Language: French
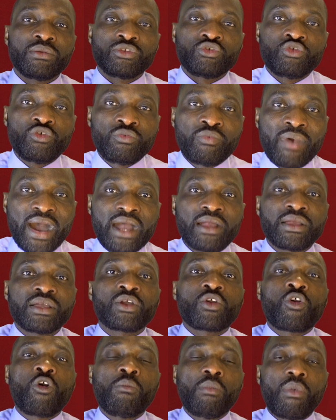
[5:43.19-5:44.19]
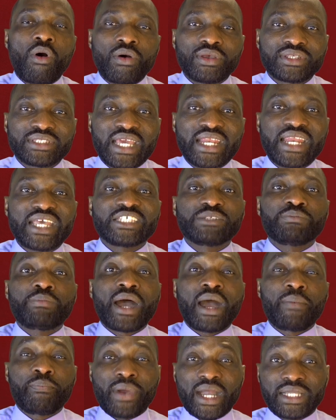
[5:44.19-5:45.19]
tu vas commencer, n'est-ce
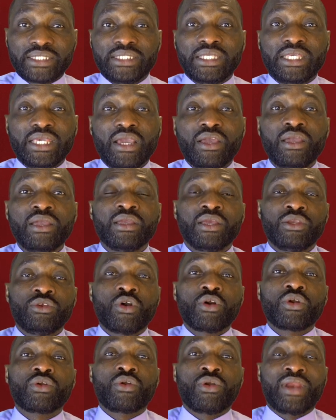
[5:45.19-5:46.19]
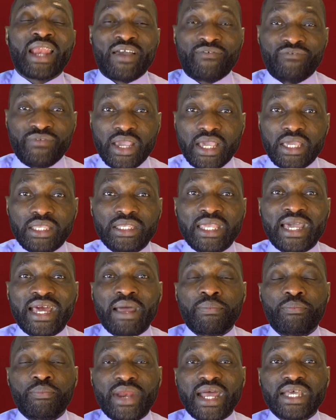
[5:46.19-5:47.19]
pas, à pratiquer donc la vérité à
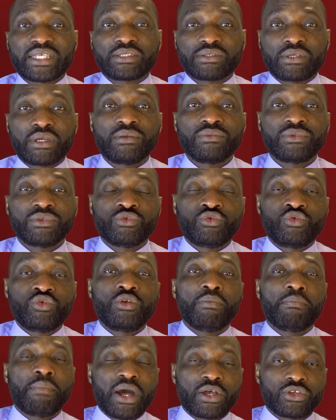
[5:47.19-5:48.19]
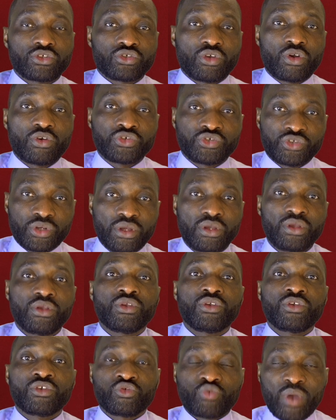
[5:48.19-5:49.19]
la place du mensonge.
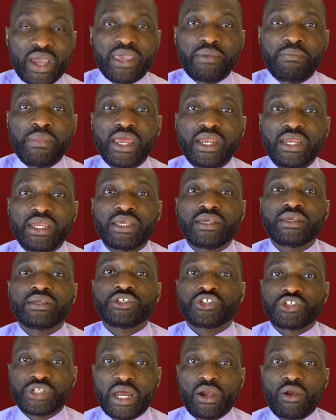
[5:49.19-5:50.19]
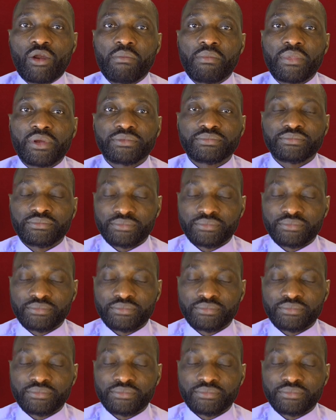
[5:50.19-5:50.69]
Soyez bénis. Shalom.